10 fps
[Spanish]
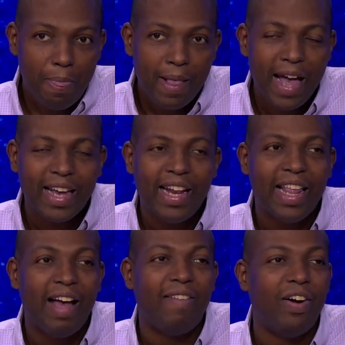¿A quién le
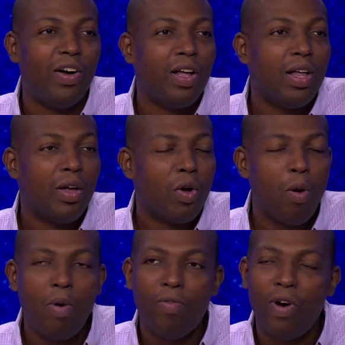damos?
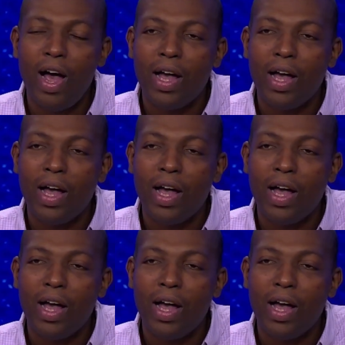¿Cómo fue?